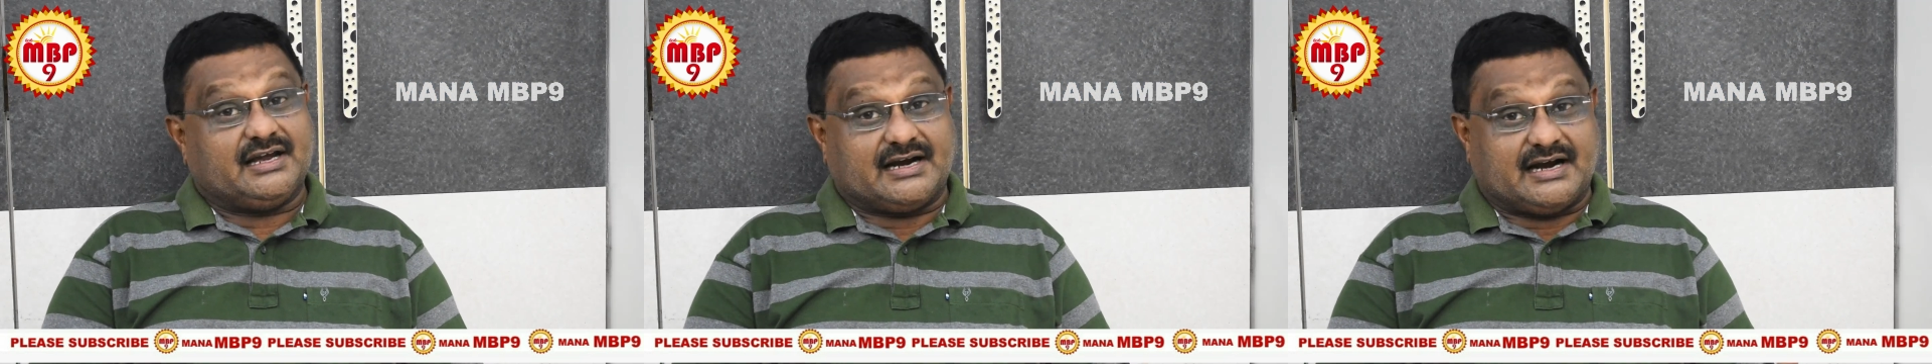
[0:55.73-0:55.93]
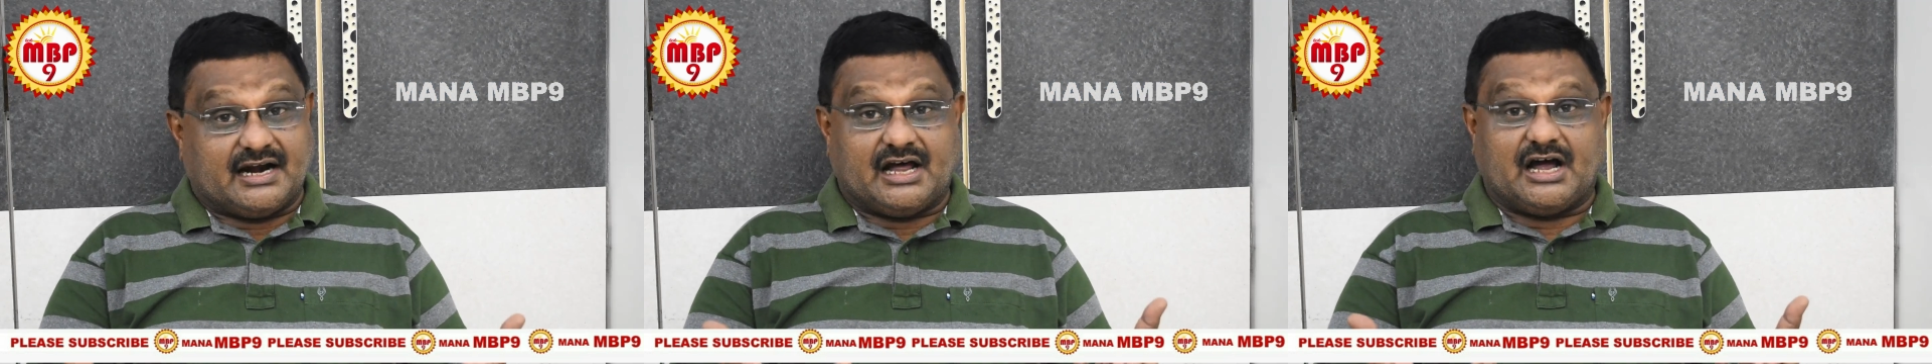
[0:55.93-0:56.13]

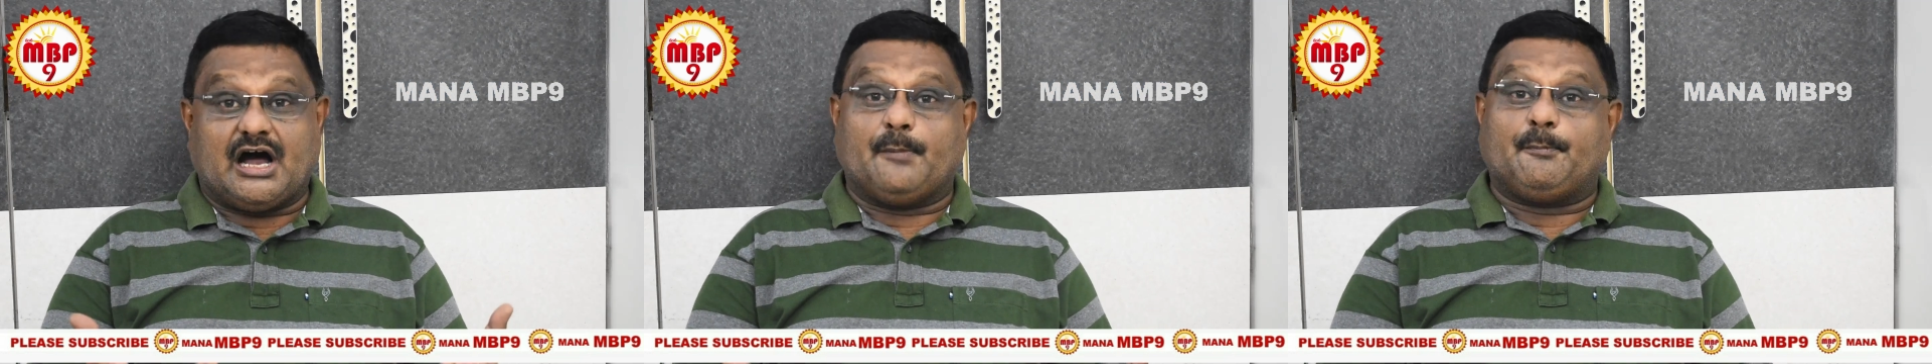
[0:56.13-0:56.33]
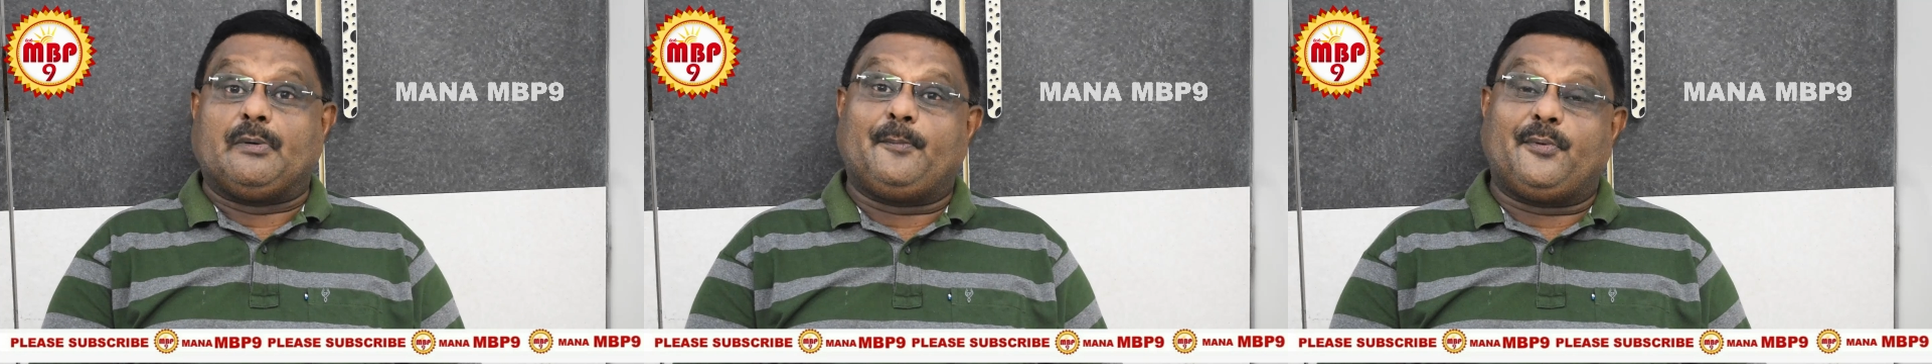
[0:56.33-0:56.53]
ఎక్కడ
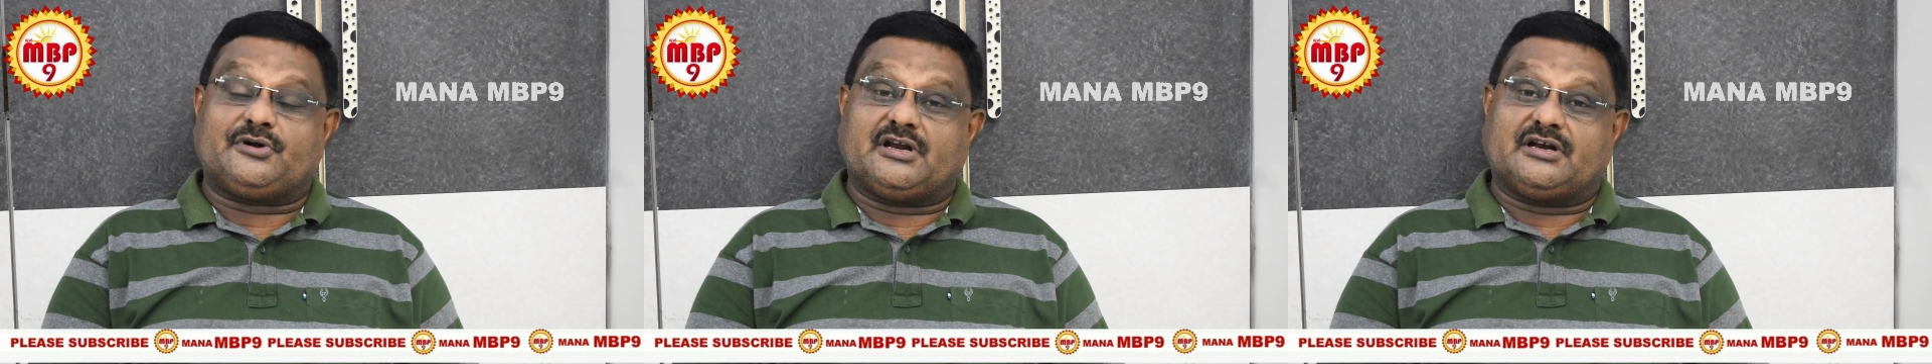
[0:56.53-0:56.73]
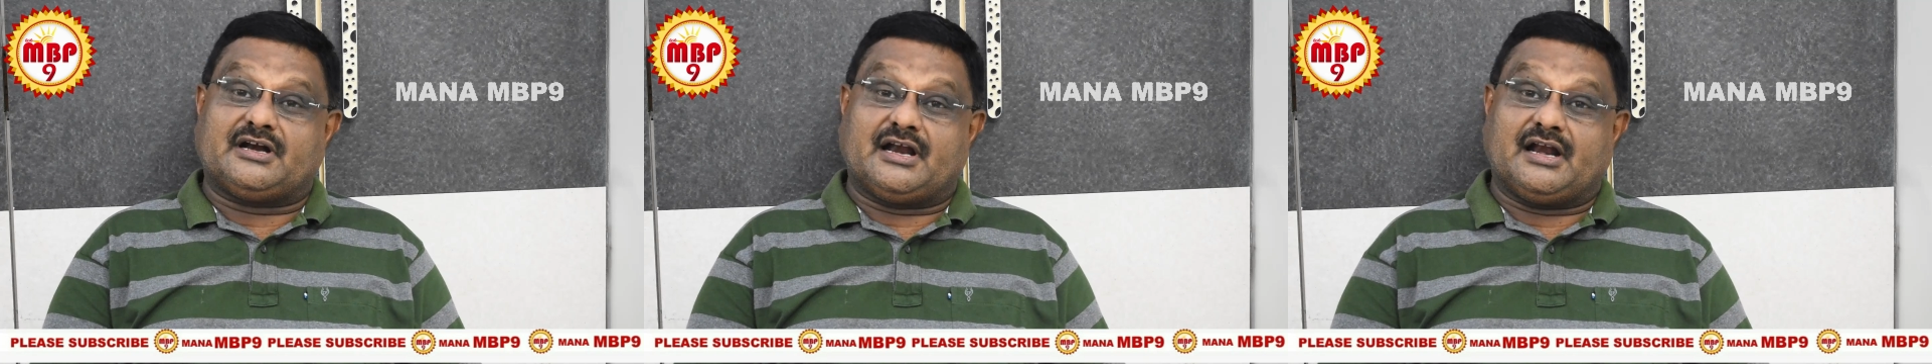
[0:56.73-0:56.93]
అప్పు
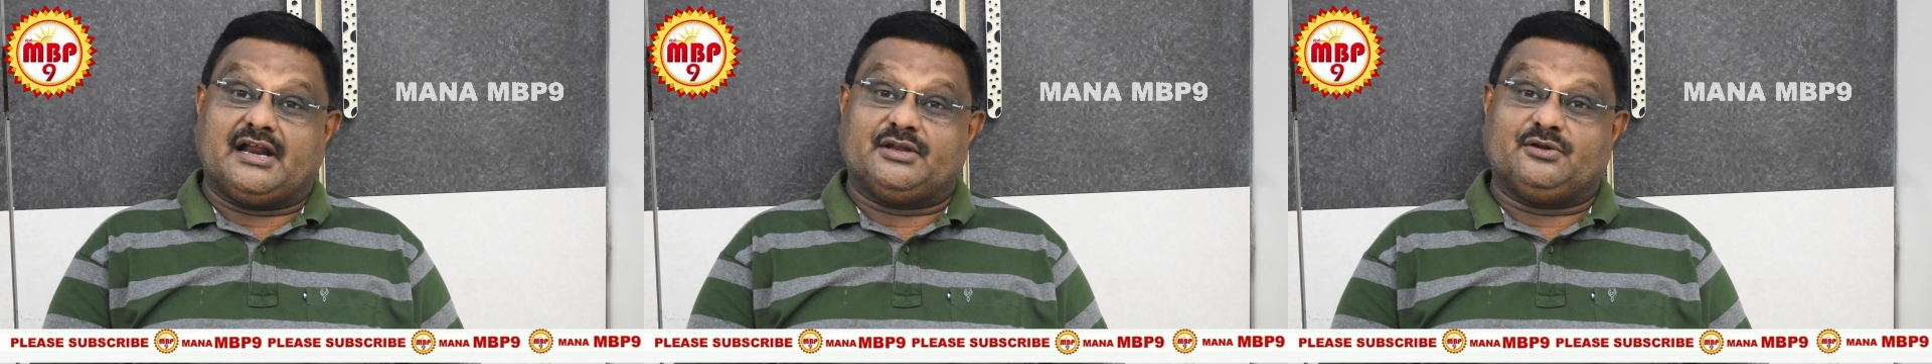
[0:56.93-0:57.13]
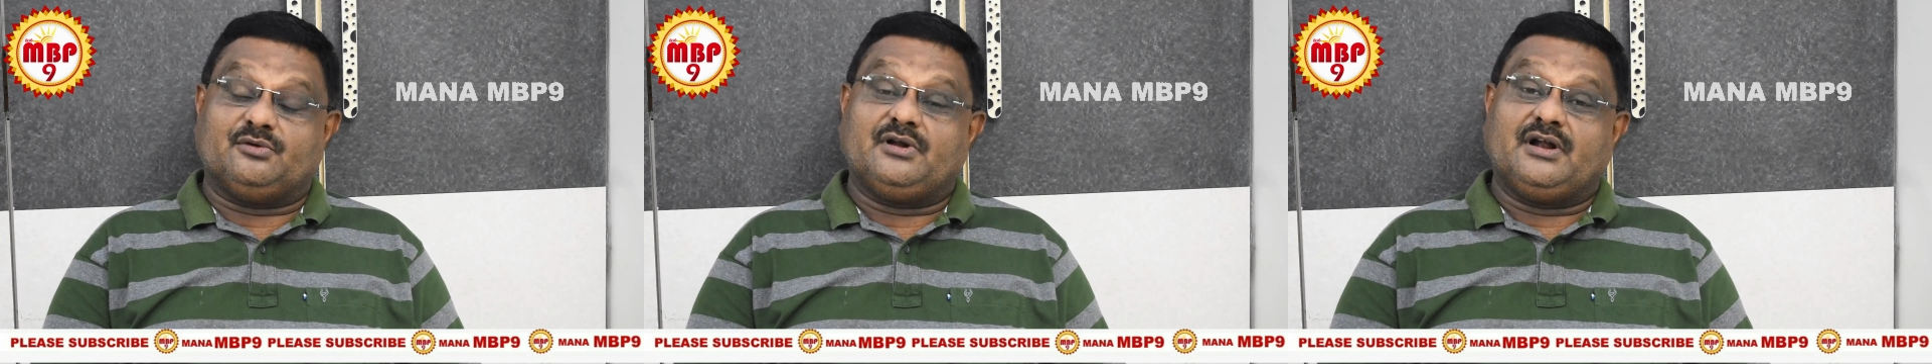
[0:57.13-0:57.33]
పుట్టడం
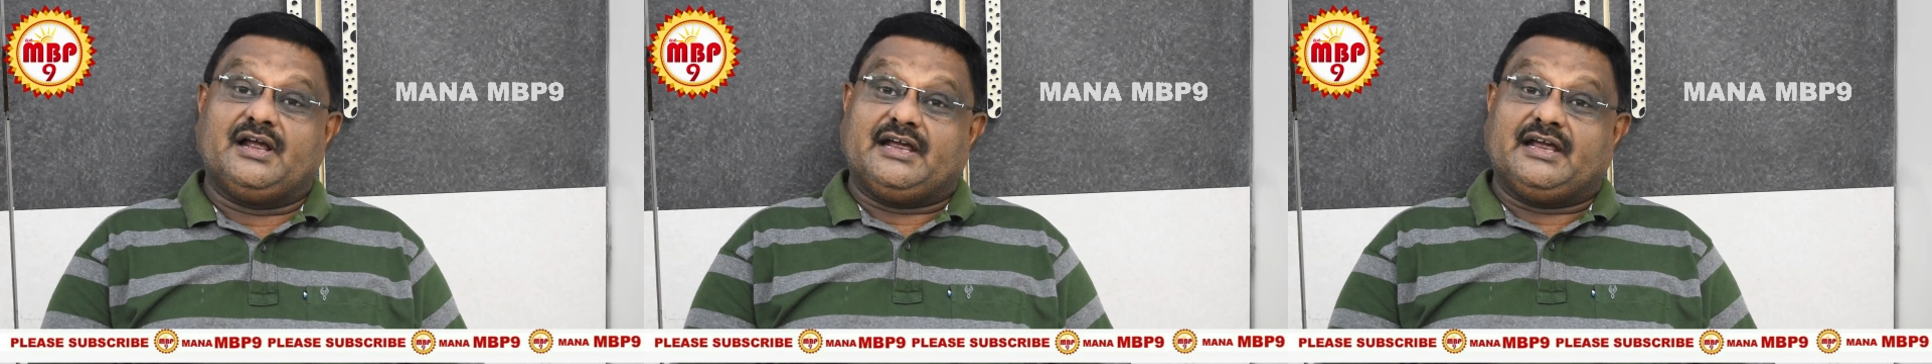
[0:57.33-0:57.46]
లేదు